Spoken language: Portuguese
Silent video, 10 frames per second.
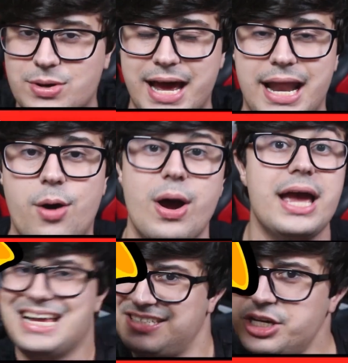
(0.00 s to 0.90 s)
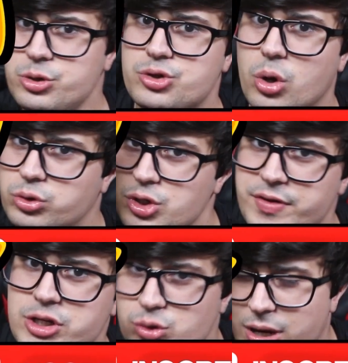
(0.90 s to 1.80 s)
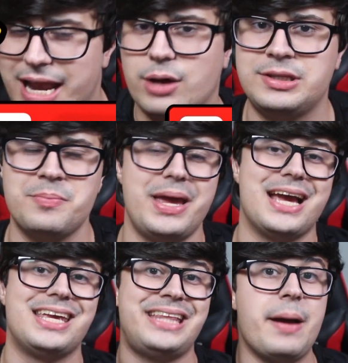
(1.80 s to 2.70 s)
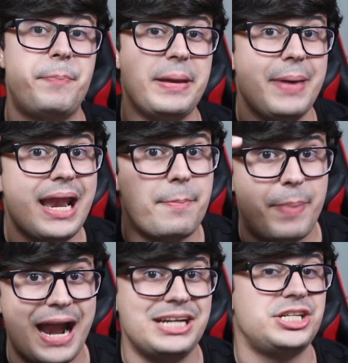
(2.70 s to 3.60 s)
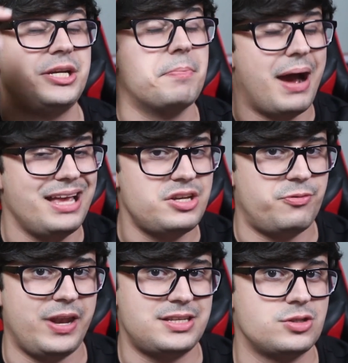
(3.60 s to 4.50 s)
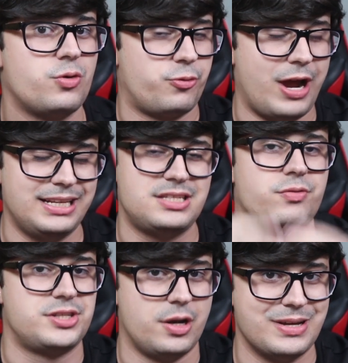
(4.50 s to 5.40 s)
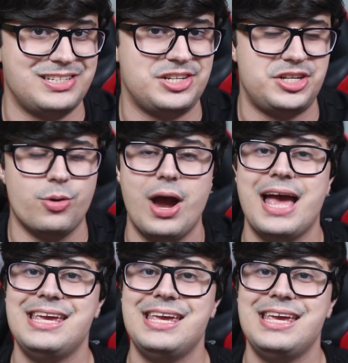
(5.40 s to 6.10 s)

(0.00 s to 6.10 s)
no canal, assiste os outros vídeos do canal também, aqui tem a primeira parte parte de mais referências do Friday se você não assistiu.